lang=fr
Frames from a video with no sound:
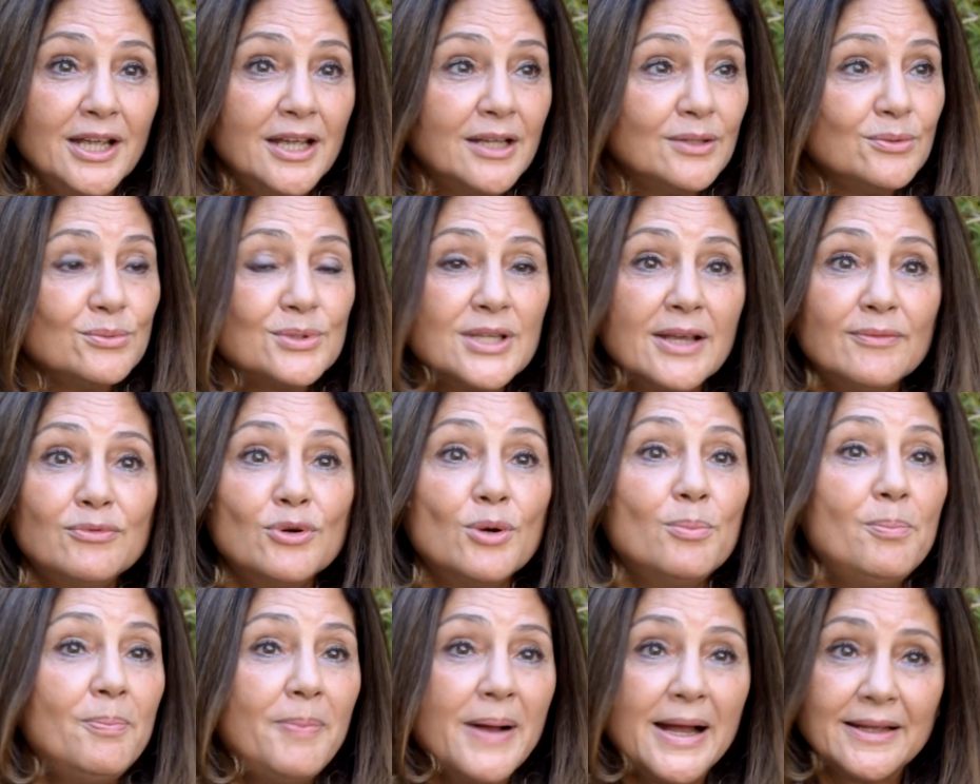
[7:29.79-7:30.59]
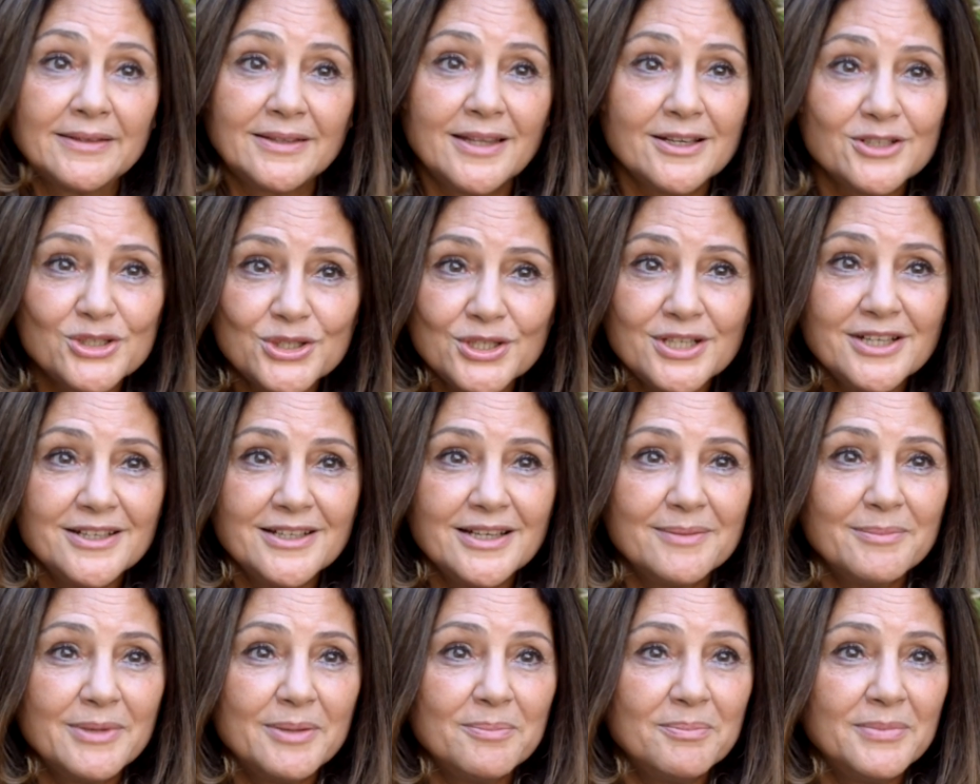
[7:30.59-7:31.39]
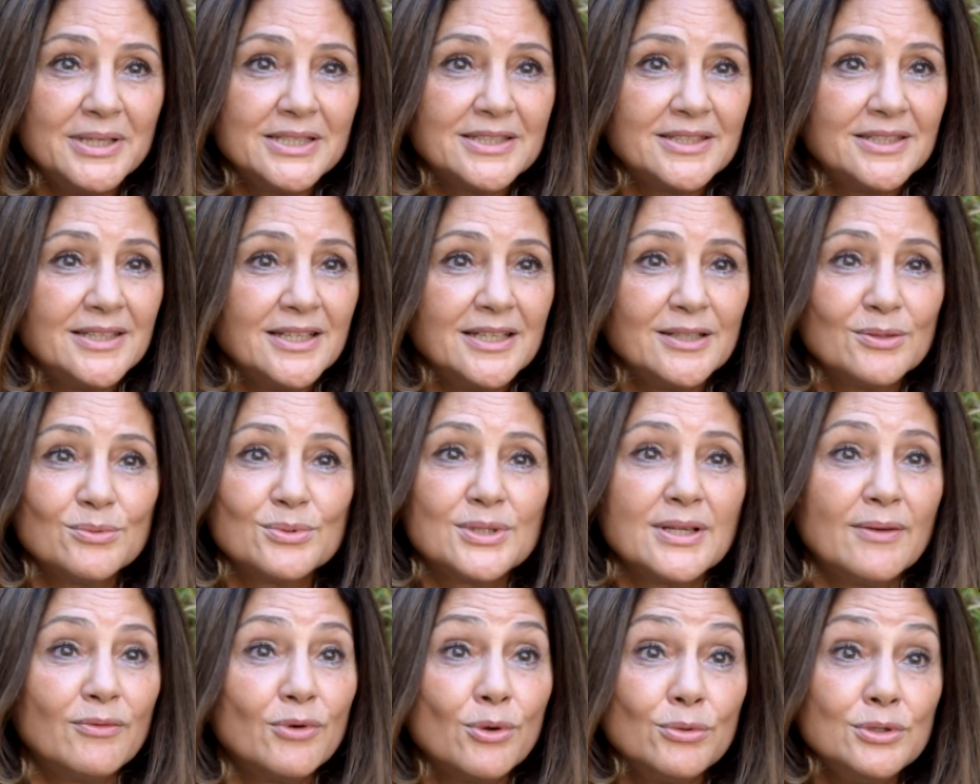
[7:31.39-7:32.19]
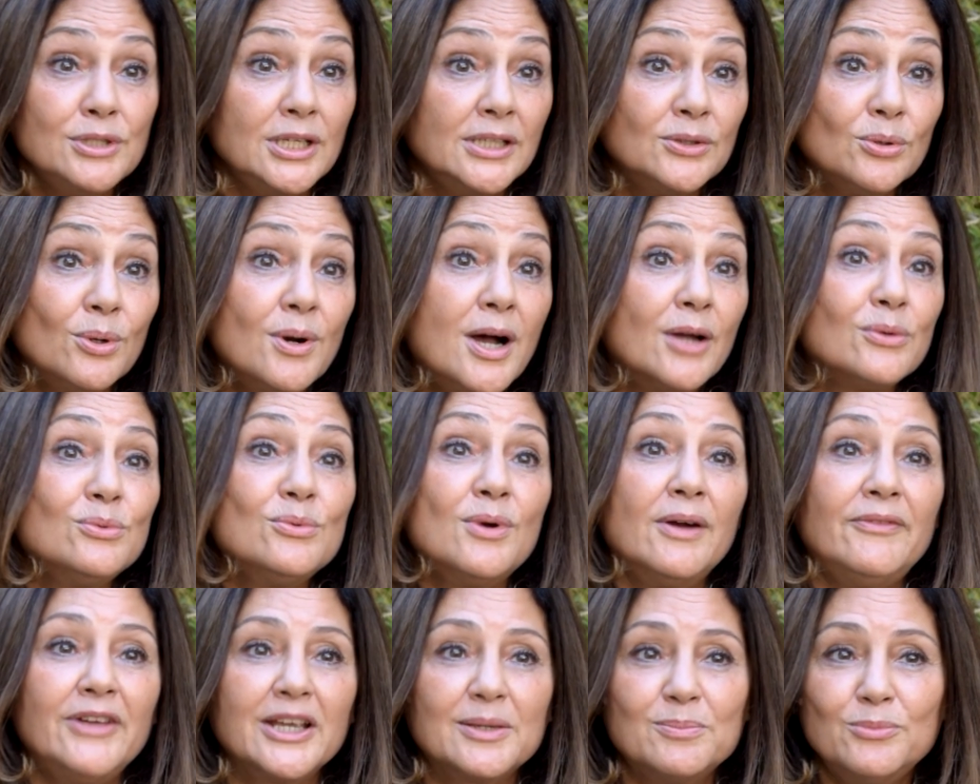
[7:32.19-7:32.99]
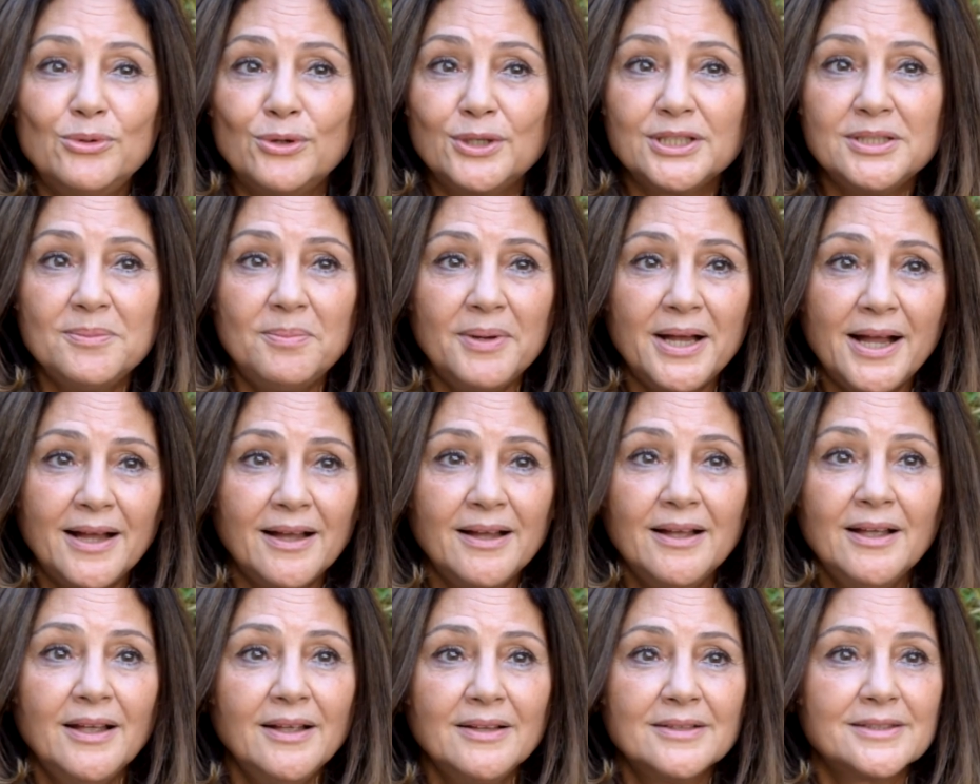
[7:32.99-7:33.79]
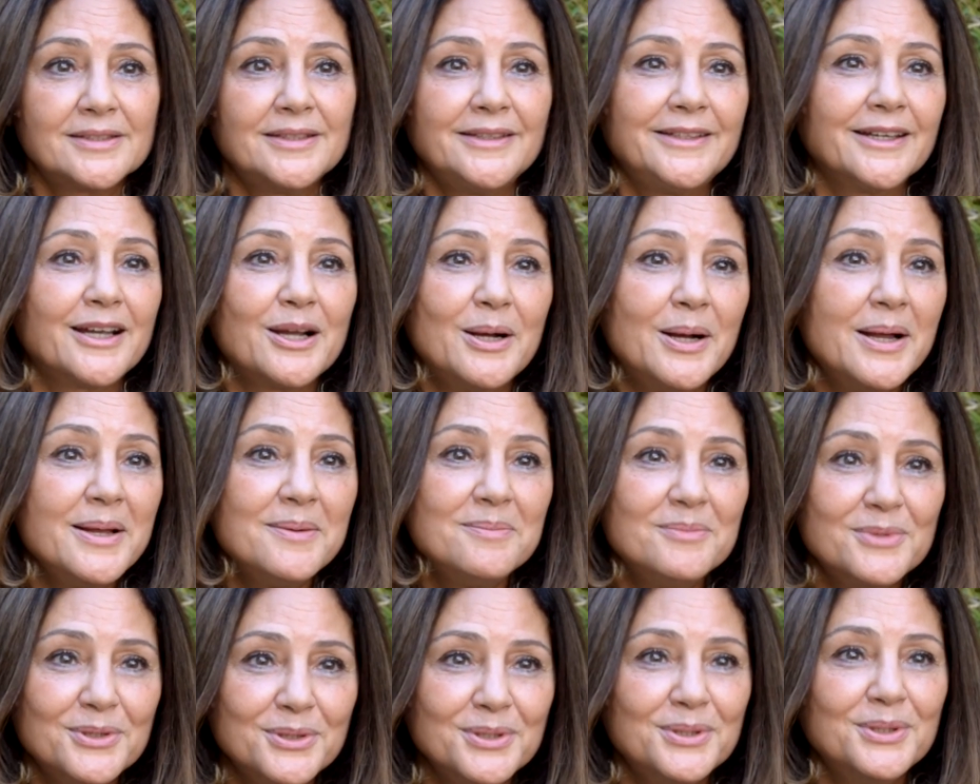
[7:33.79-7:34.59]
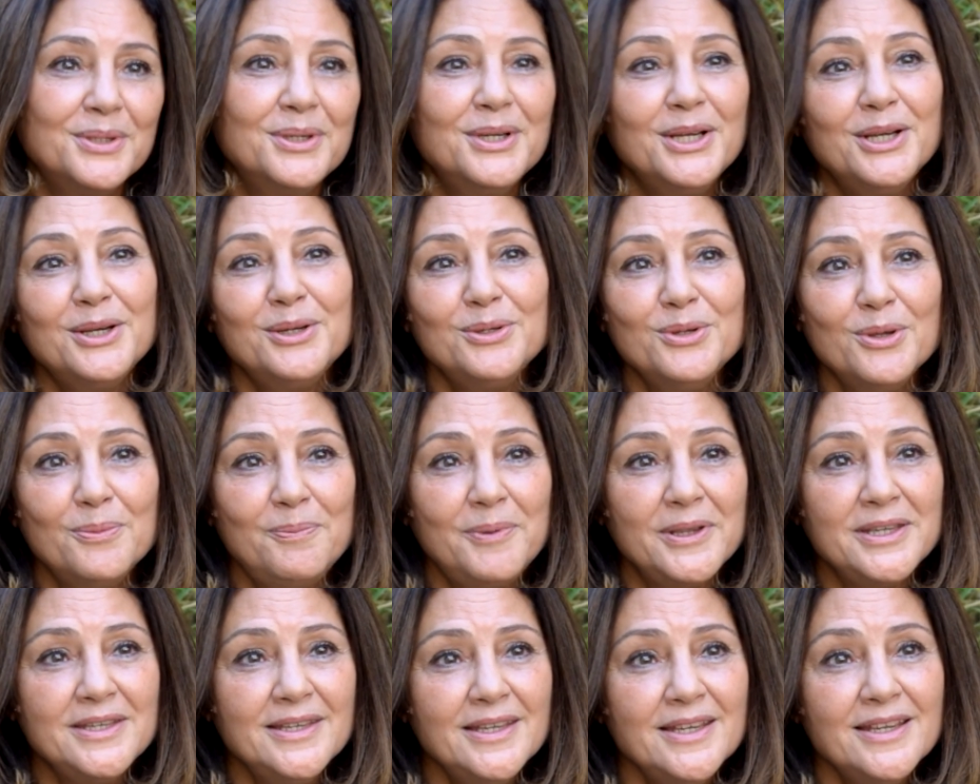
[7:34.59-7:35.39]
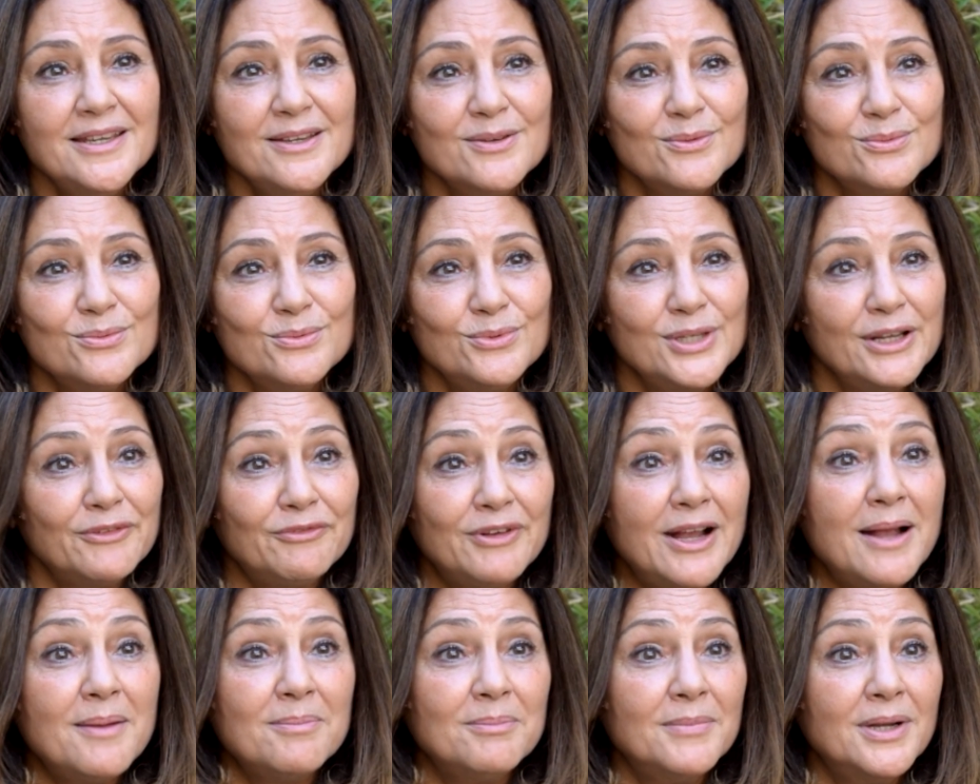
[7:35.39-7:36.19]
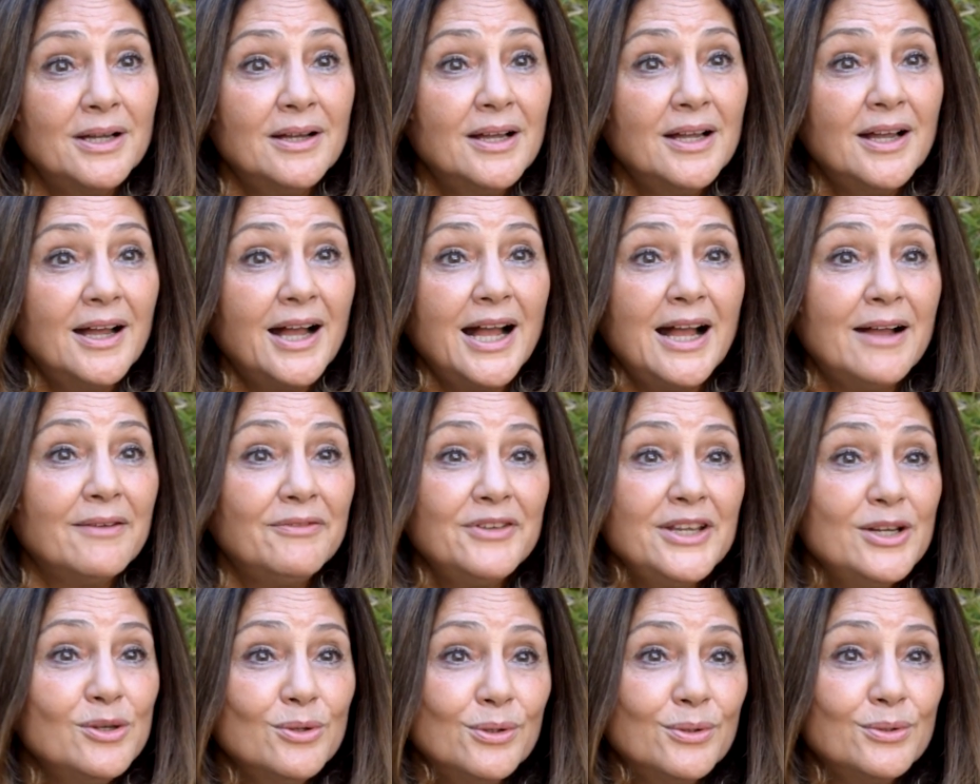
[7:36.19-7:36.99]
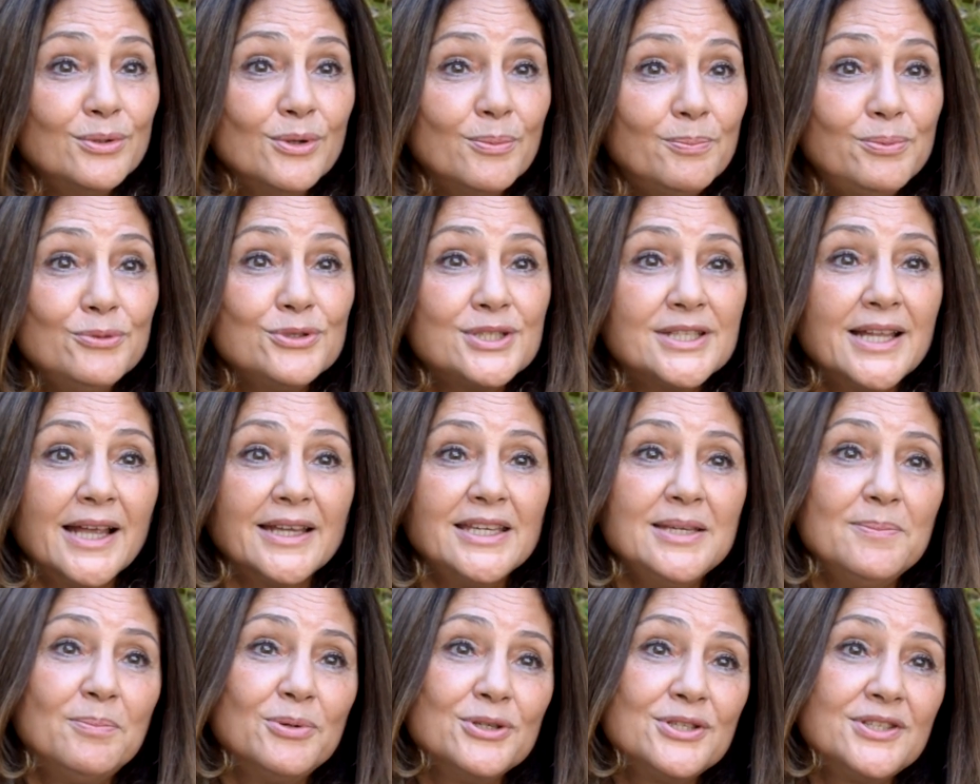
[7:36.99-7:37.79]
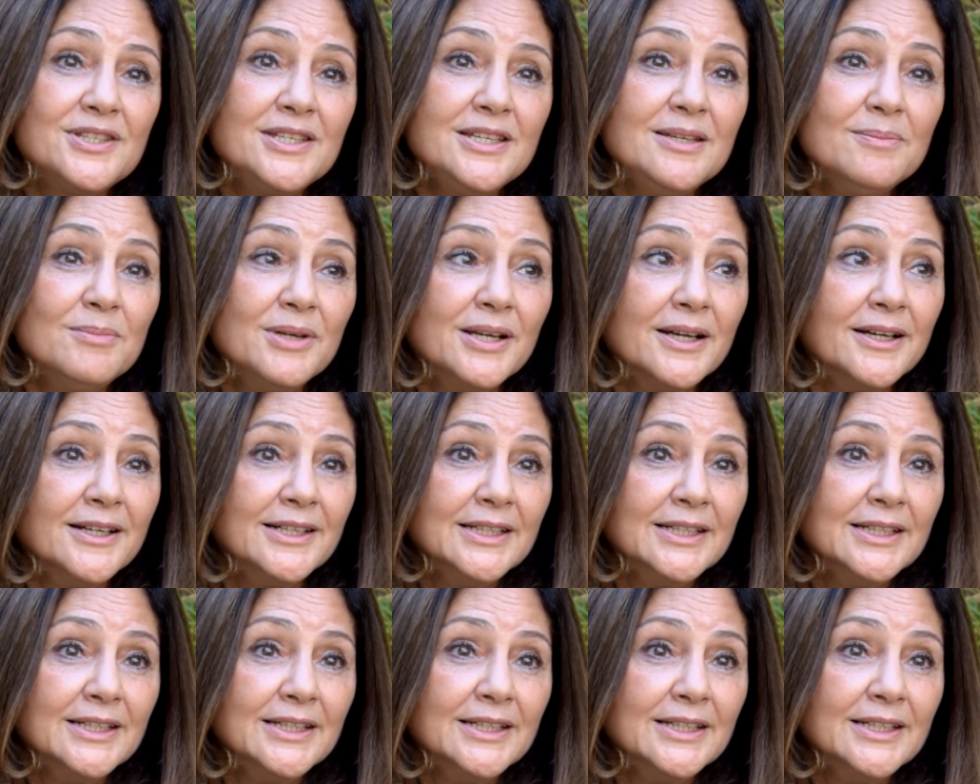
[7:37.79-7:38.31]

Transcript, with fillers: Nous avons partagé les mêmes métiers, nous avons eu les droits. Nous, avec Bourguiba, c'était quand même euh, le pays où les femmes avaient le, le plus d'acquis possible.